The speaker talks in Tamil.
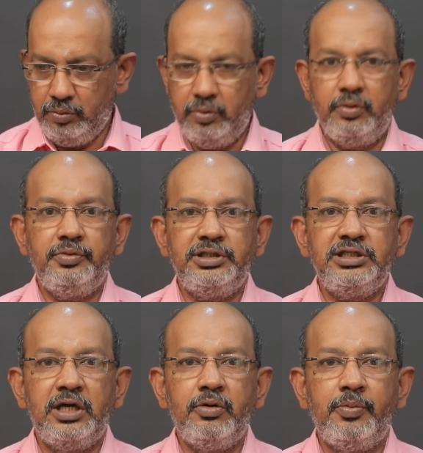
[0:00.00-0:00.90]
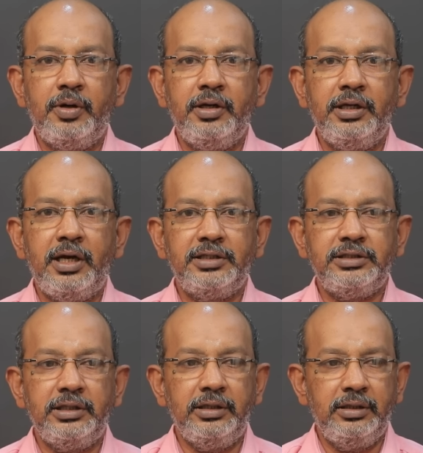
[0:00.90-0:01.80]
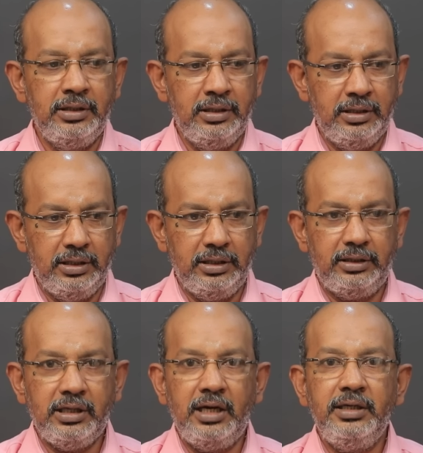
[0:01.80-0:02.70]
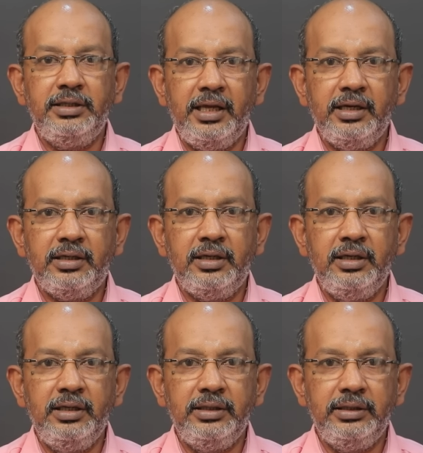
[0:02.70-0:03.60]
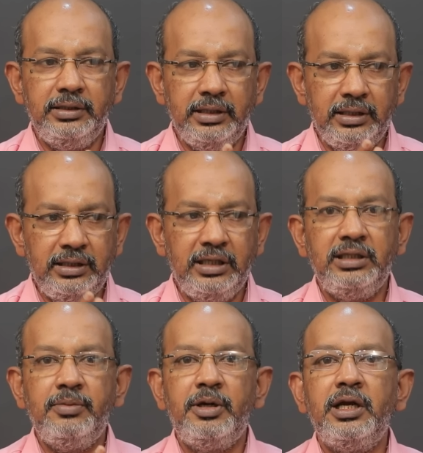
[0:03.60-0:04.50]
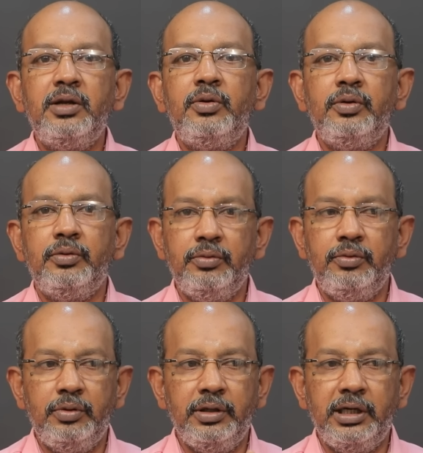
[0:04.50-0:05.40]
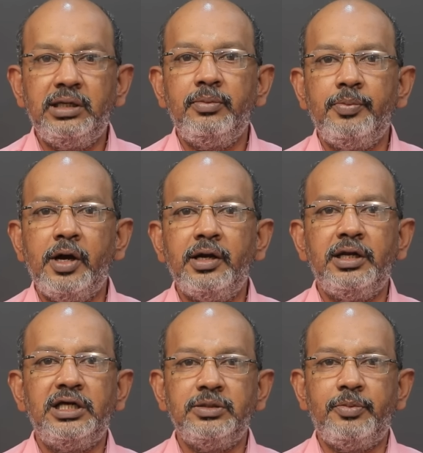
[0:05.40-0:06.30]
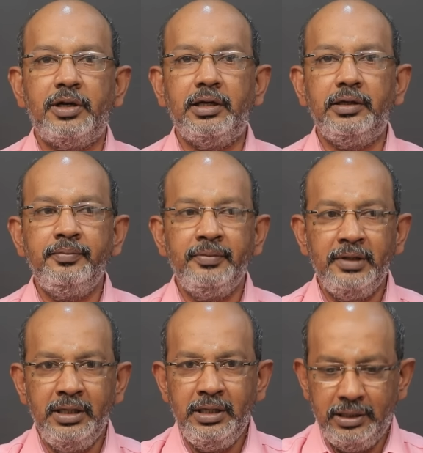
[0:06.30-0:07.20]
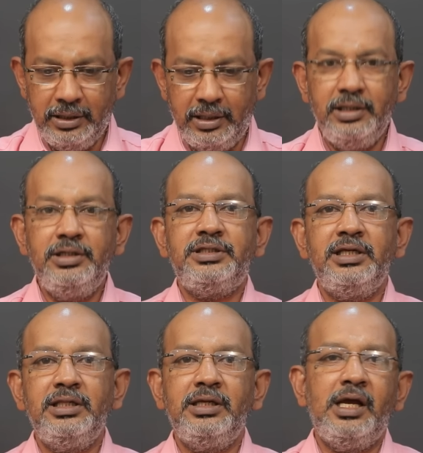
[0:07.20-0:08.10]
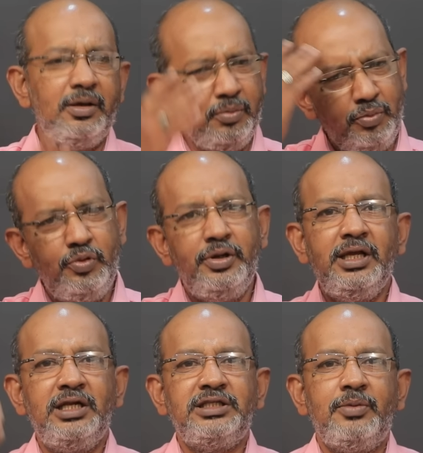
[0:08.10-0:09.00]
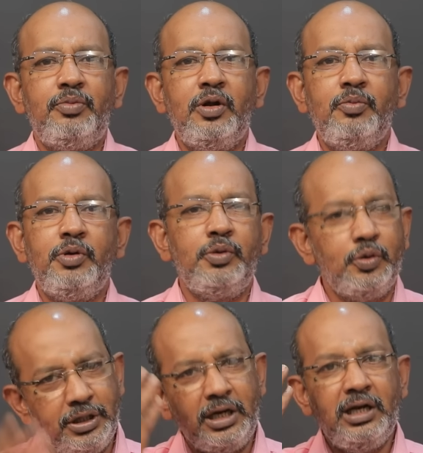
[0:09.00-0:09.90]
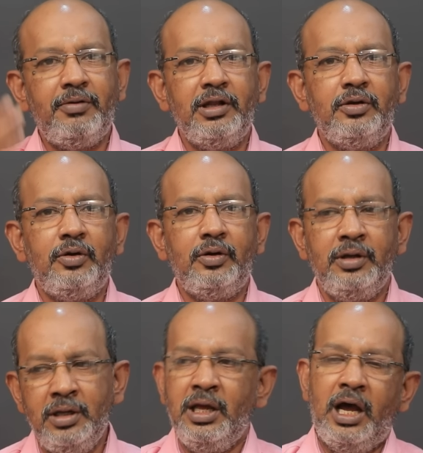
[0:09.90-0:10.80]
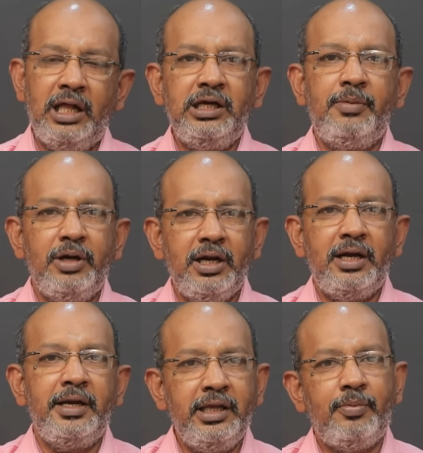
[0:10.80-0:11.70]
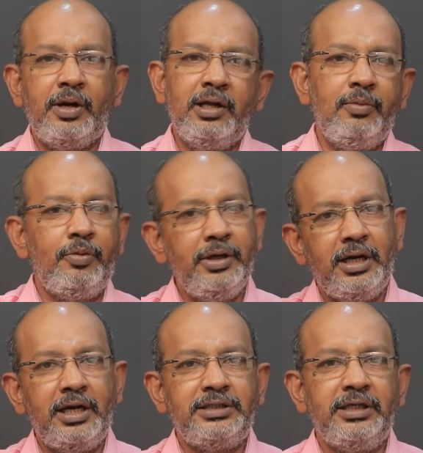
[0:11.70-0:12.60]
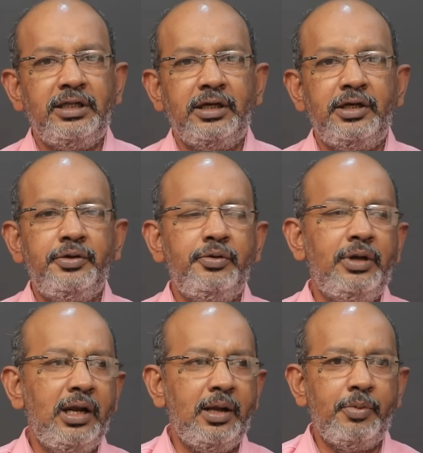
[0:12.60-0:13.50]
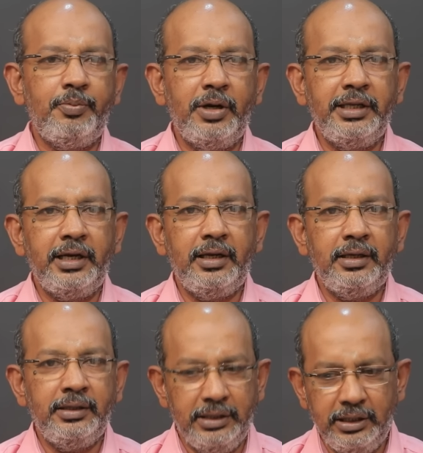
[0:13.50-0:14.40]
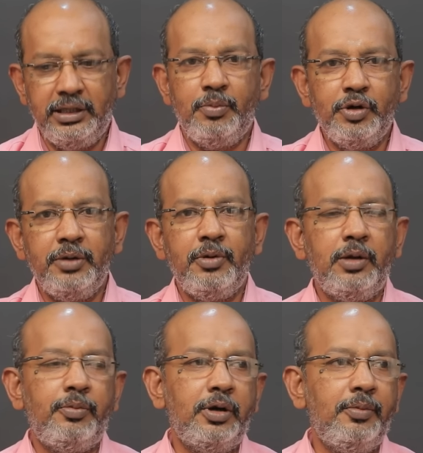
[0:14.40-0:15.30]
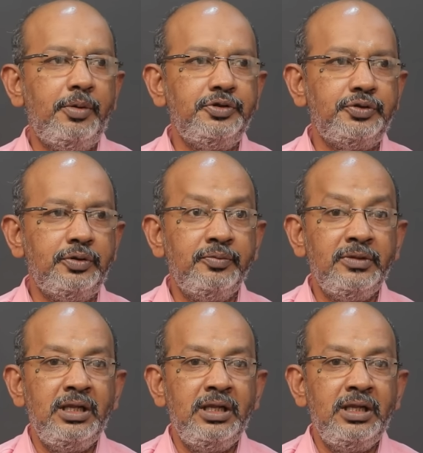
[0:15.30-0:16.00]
ஒரு விஜய் சாரோடைய படம் எனக்கு கிடச்சிருக்கு அதை தாண்டி டைரக்டர் என்ன இந்த மாதிரியான ஒரு ஒரு கெட்டப்பில் பார்க்கணுன்னு ஆசைப்பட்றாரு இது ரெண்டும் சேர்ந்ததுக்காக முடி தானே சார் போனால் போய் இது கொஞ்சம் நாளில் வளர்ந்துடும் அதுக்கப்புறம் நான் நடிக்கிற படங்கள் போய் நான் நடிச்சுக்கிறேன் அந்த கண்டினியூட்டிலாம் நான் போய் பண்ணிக்கிறேன் எனக்கு முக்கியமான படம் அப்படின்னு சொல்லி